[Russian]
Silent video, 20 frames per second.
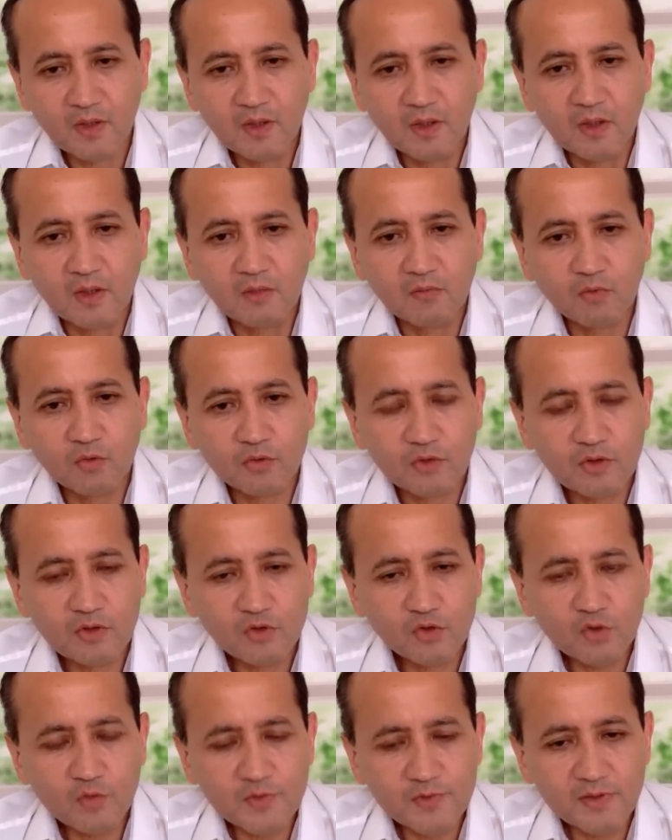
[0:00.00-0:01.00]
Вот. И,
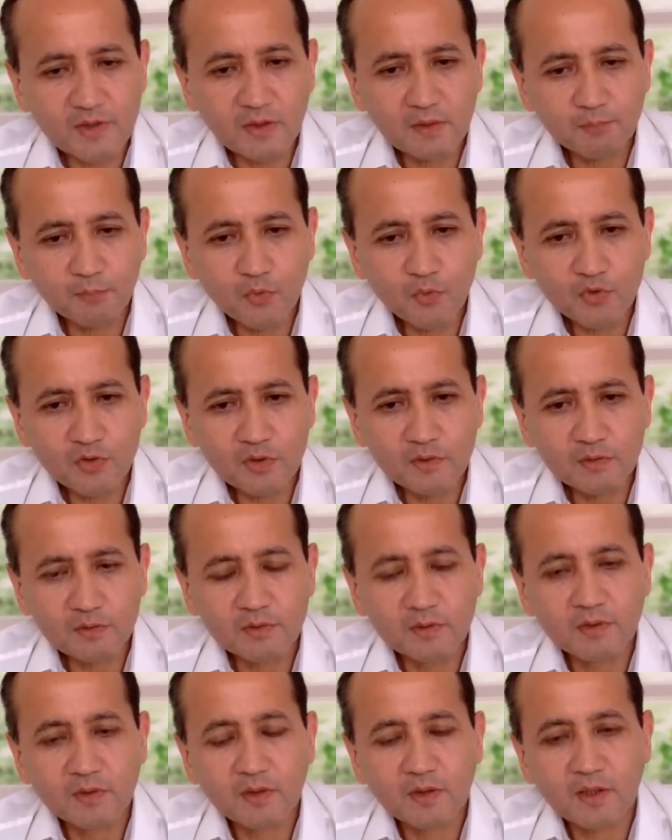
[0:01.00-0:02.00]
собственно,
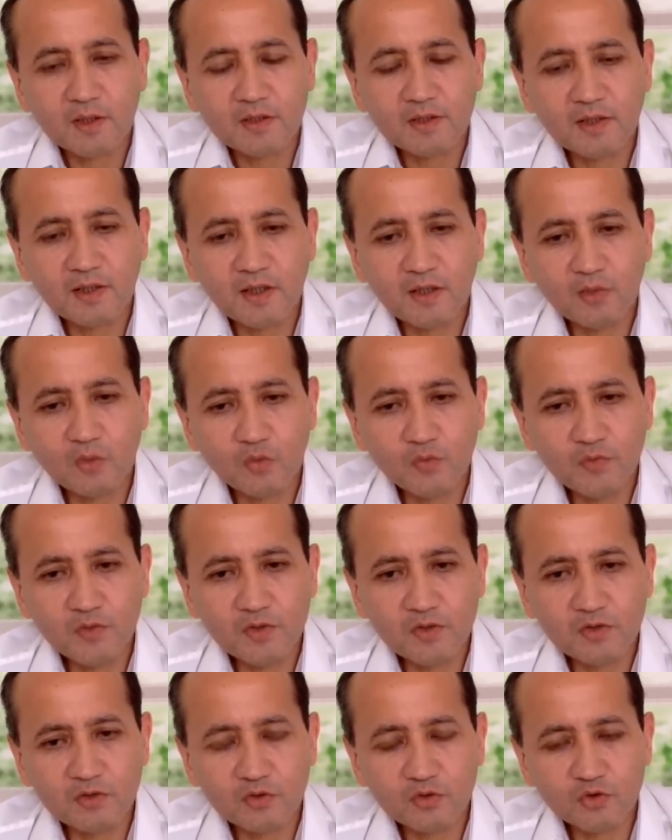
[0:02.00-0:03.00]
Путин, когда
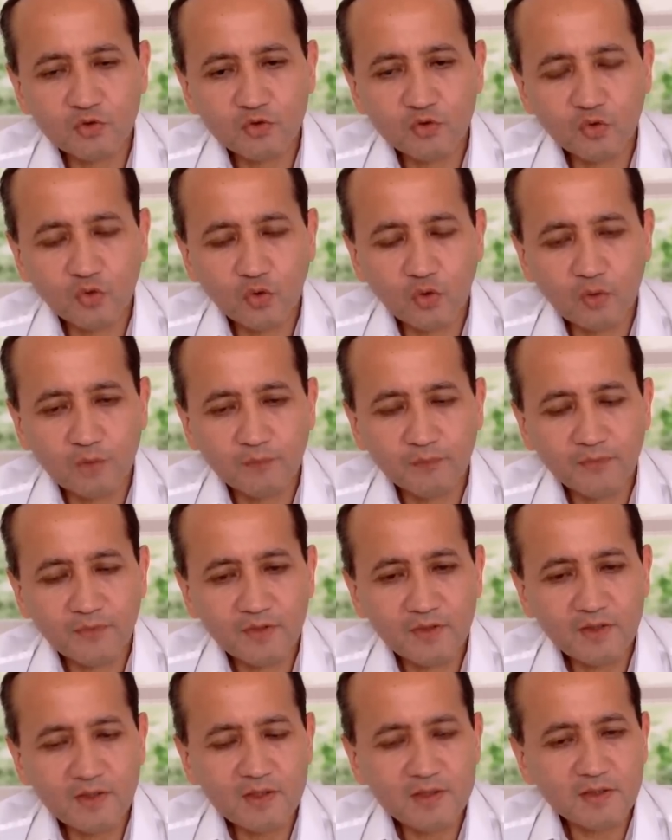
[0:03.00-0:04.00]
увидел, что
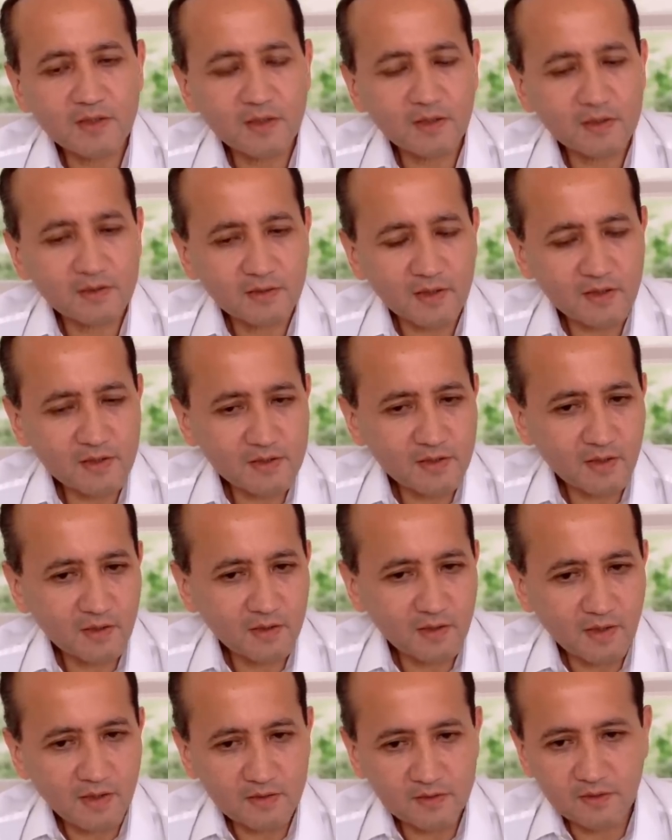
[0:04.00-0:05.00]
есть
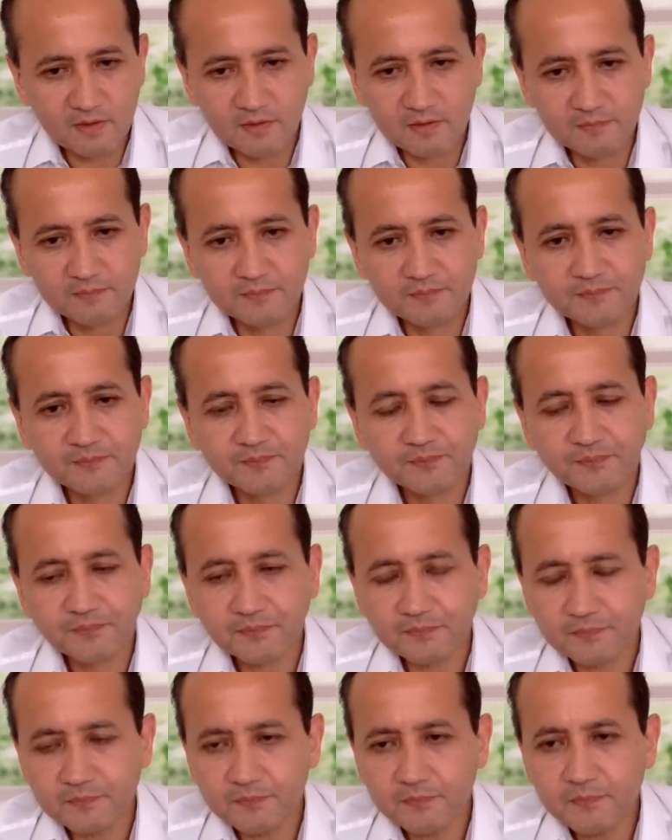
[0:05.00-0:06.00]
разногласия,
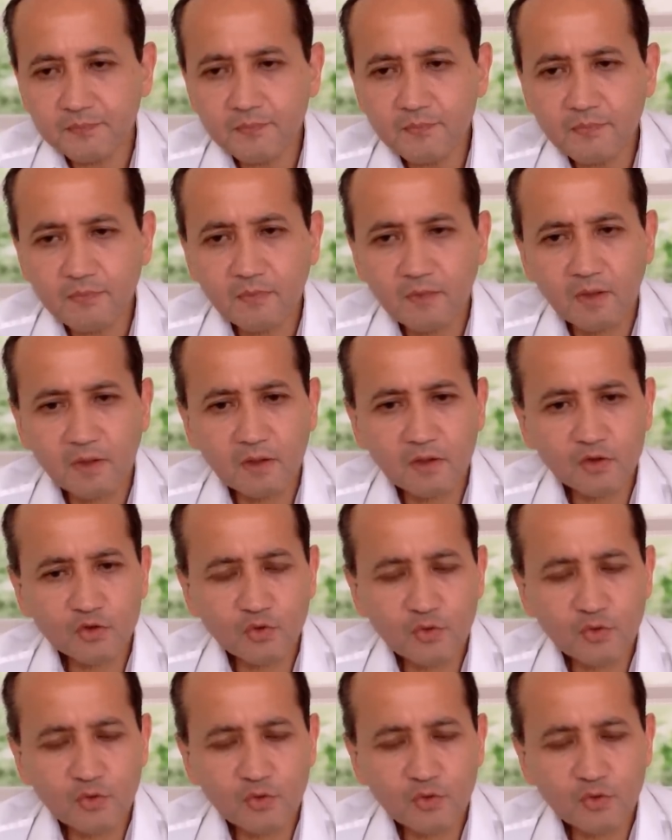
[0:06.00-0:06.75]
а, что